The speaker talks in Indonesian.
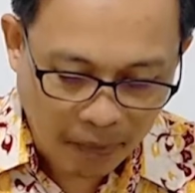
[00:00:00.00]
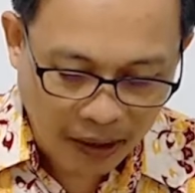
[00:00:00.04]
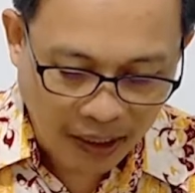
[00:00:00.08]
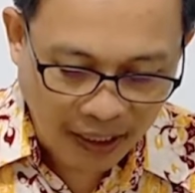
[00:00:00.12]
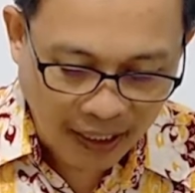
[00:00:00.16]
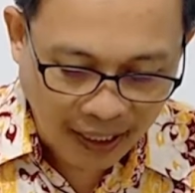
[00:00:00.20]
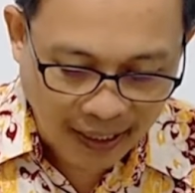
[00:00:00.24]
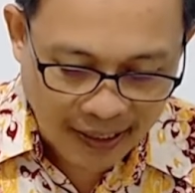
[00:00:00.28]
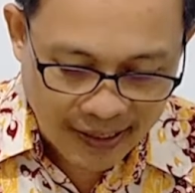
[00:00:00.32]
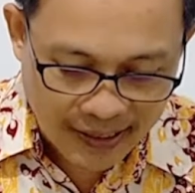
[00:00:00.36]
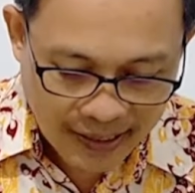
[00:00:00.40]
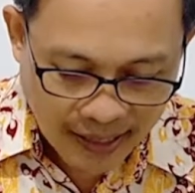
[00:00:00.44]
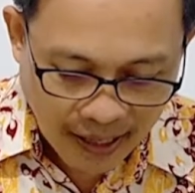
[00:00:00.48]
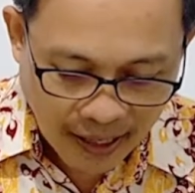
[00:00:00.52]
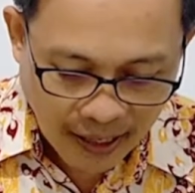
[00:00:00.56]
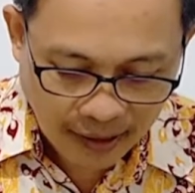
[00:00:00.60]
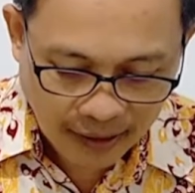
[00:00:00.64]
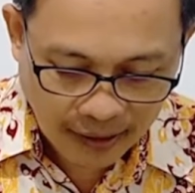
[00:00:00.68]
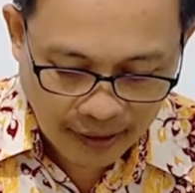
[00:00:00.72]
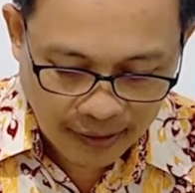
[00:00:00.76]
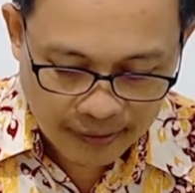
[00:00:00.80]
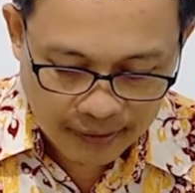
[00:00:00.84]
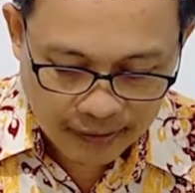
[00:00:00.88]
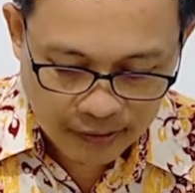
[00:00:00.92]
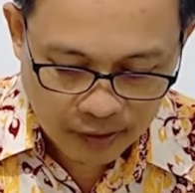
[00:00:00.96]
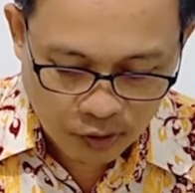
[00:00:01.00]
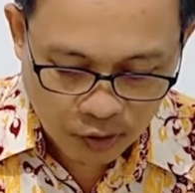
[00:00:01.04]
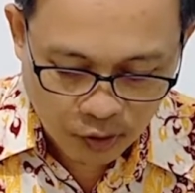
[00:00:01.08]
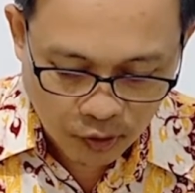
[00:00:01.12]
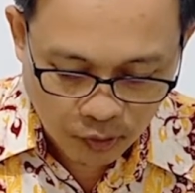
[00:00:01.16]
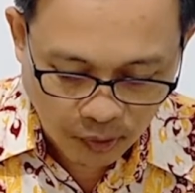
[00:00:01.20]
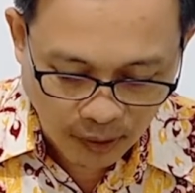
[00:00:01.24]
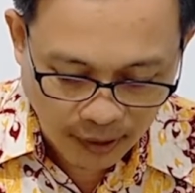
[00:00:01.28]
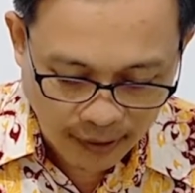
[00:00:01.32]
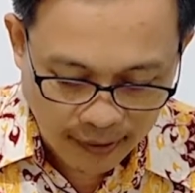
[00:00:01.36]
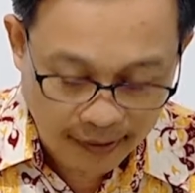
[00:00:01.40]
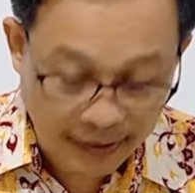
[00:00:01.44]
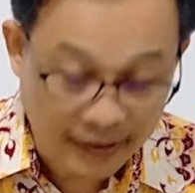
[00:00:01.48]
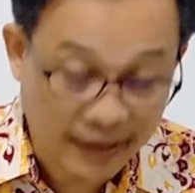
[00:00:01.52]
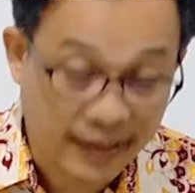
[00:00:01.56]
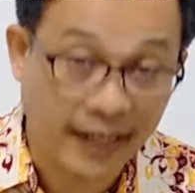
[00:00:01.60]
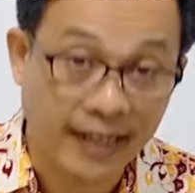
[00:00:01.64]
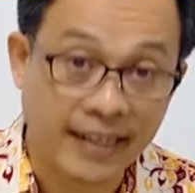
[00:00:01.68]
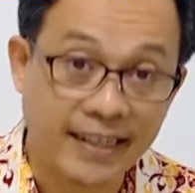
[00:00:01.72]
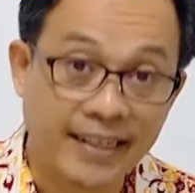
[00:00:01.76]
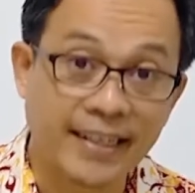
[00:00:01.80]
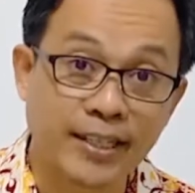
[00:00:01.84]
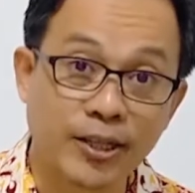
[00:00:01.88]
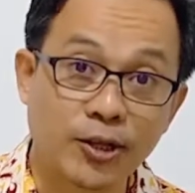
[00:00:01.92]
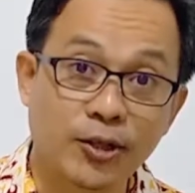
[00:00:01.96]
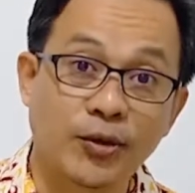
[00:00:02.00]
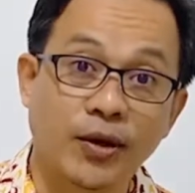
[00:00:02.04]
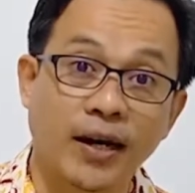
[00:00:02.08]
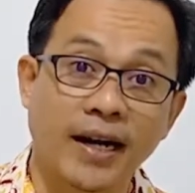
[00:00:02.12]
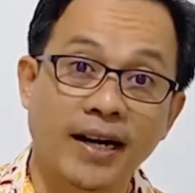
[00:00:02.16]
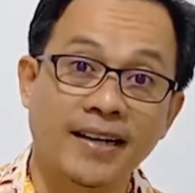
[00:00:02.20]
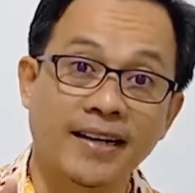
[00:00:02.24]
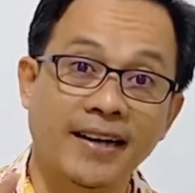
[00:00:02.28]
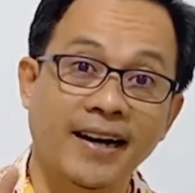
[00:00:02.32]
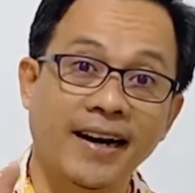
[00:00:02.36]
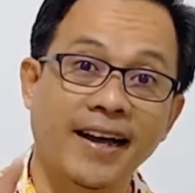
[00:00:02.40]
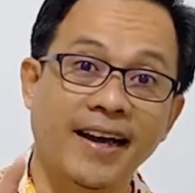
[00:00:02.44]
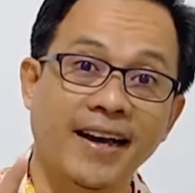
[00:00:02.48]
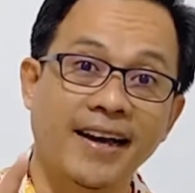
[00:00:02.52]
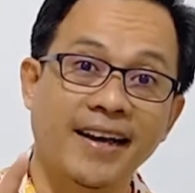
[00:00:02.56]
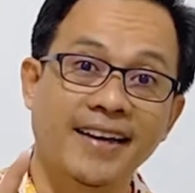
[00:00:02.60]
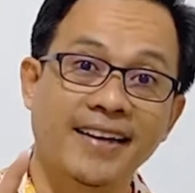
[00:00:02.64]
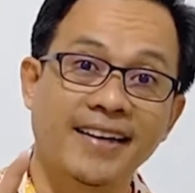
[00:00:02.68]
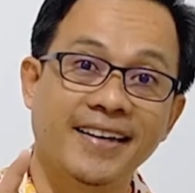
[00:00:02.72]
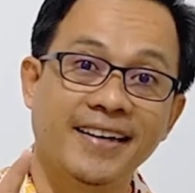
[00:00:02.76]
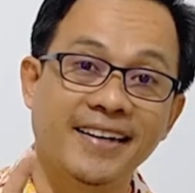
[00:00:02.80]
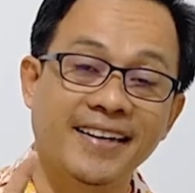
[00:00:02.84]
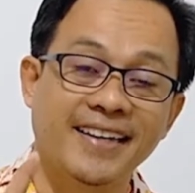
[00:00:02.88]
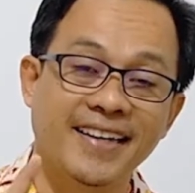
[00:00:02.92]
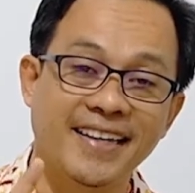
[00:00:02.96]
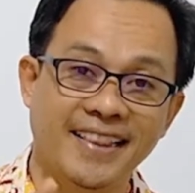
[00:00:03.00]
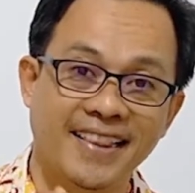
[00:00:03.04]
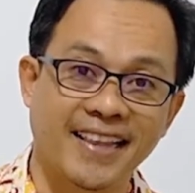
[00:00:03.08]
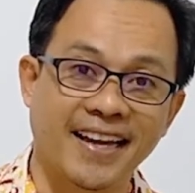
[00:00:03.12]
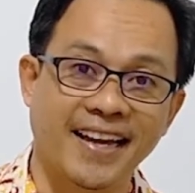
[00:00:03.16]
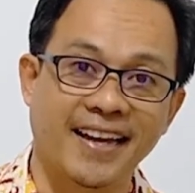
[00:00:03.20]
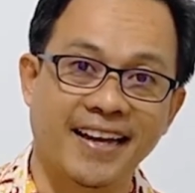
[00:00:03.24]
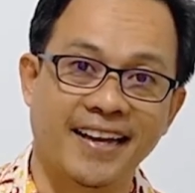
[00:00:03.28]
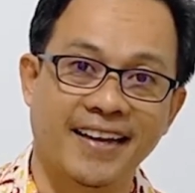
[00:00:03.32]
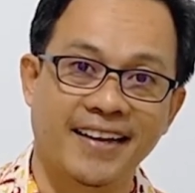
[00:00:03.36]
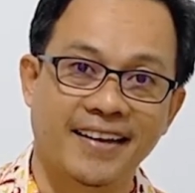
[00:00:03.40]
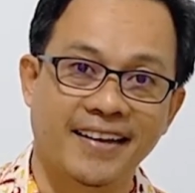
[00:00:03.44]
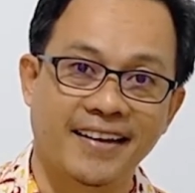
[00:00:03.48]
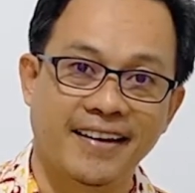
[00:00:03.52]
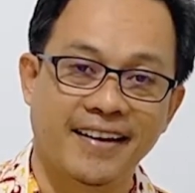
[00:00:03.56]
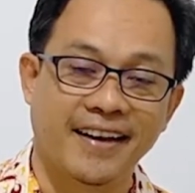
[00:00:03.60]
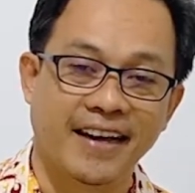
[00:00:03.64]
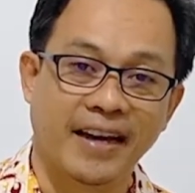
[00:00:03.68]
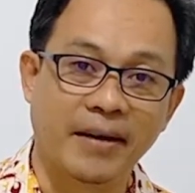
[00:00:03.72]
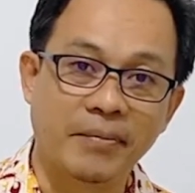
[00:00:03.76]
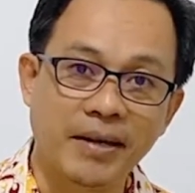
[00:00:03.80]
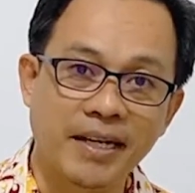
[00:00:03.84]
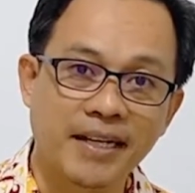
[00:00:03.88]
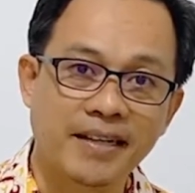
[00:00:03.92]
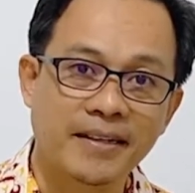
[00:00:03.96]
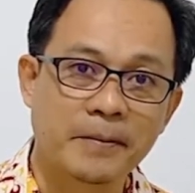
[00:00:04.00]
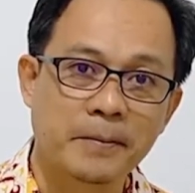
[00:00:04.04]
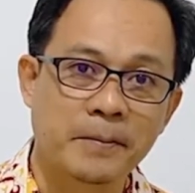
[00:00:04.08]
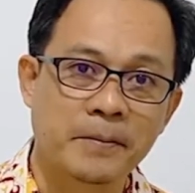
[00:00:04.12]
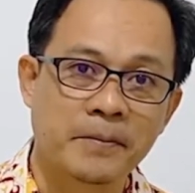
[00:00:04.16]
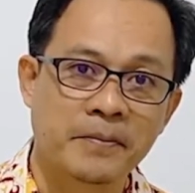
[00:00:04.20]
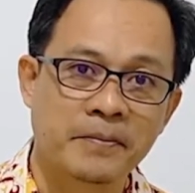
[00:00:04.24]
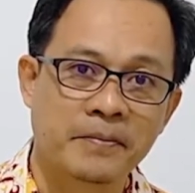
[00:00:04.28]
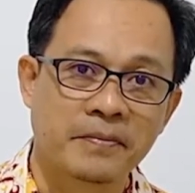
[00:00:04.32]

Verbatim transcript: mengandalkan Tuhan dan itu adalah kita. Amin.